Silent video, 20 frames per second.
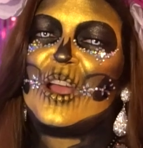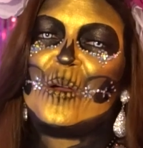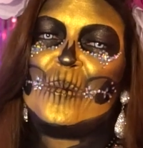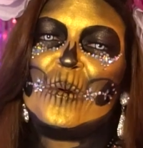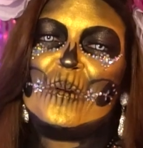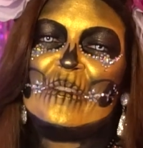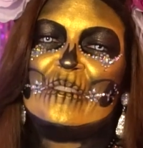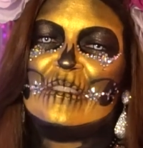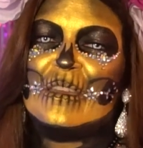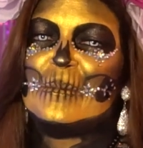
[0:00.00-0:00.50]

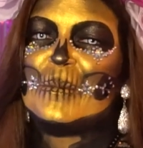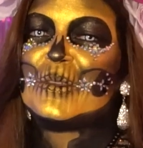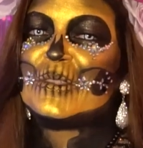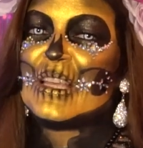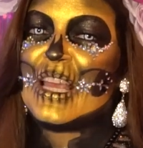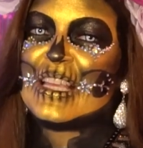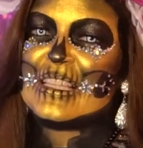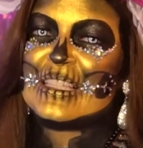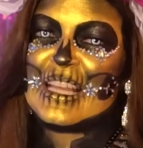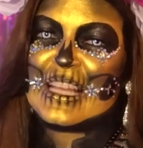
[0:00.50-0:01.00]
cómo
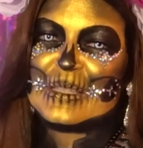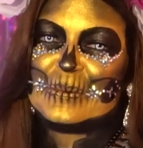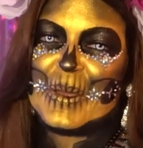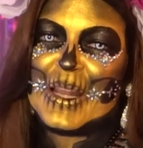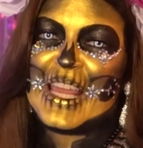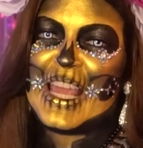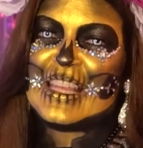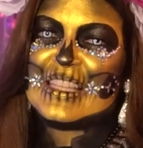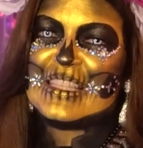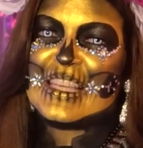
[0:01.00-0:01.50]
vivimos esta
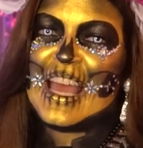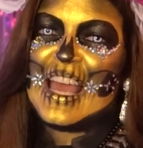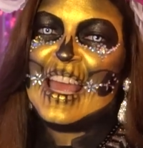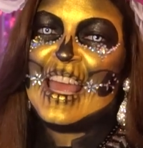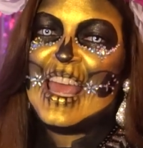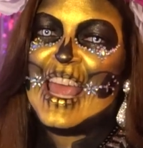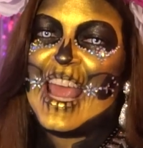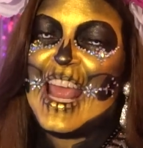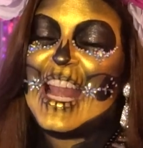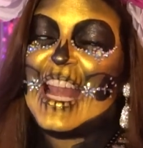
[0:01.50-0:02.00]
experiencia
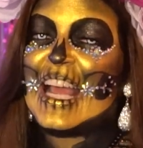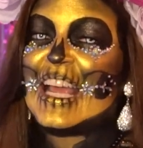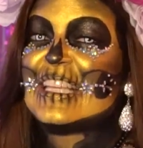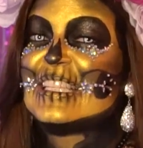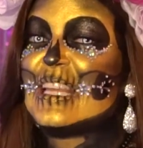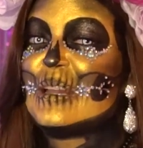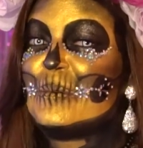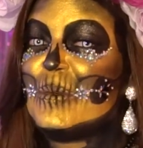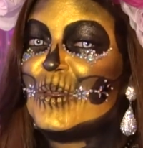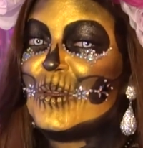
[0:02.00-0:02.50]
en la que
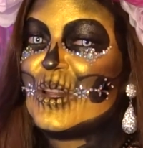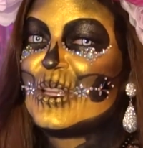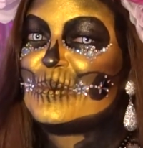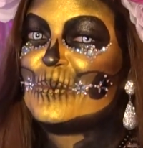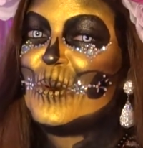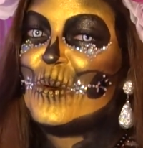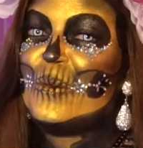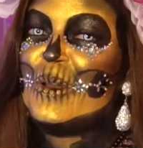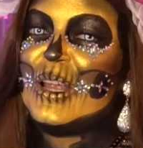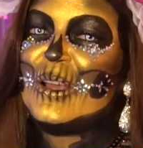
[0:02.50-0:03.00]
servidores
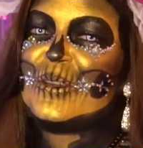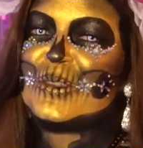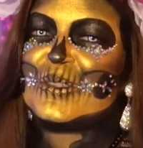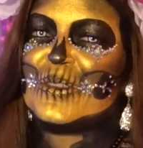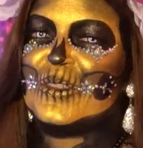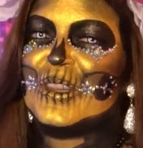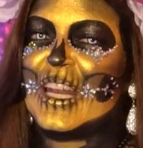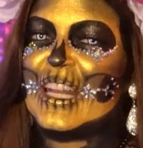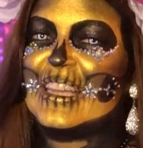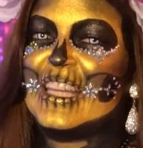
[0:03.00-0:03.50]
públicos,
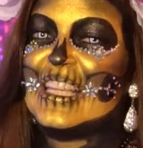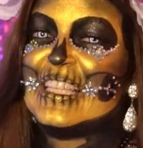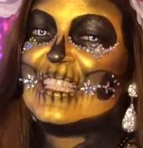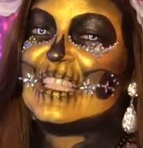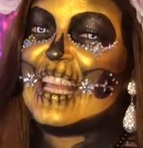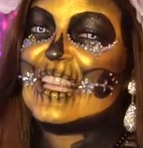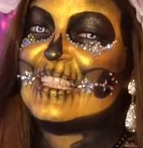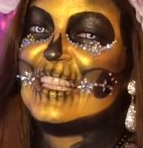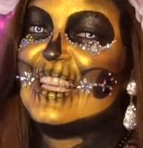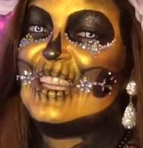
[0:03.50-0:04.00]

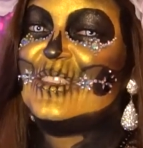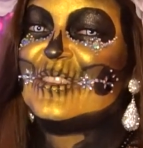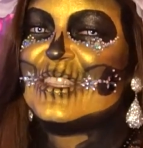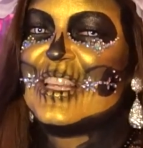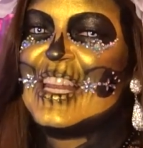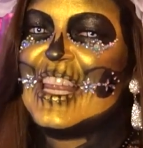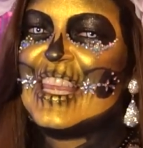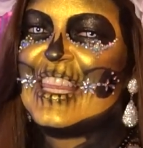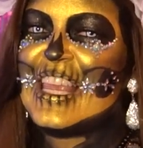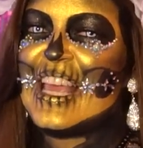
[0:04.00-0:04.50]
contratistas, niños
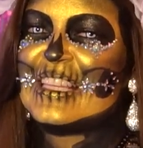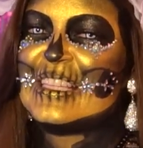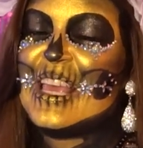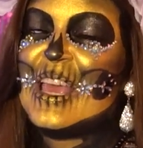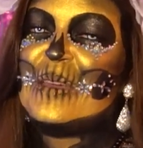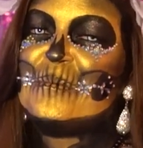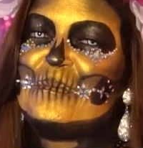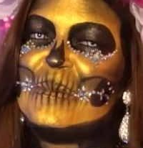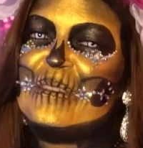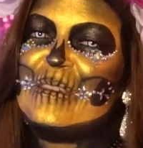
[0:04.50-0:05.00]
y niñas
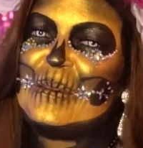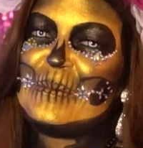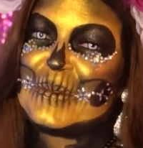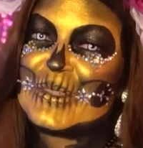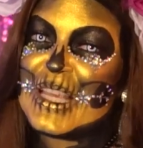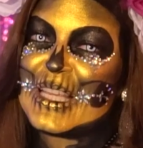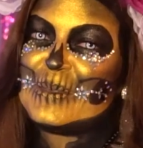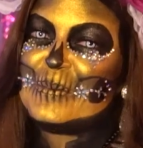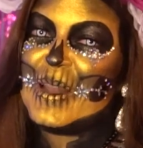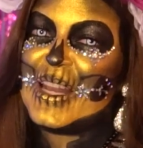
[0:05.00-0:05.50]

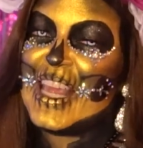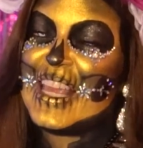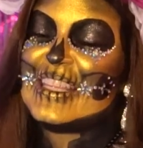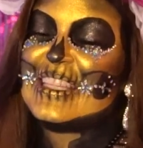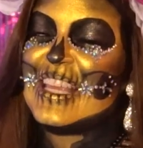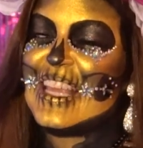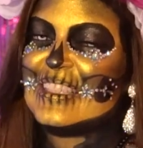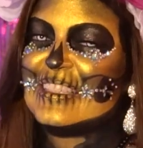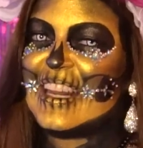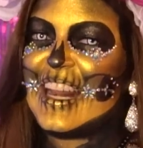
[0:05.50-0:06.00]
vivimos experiencias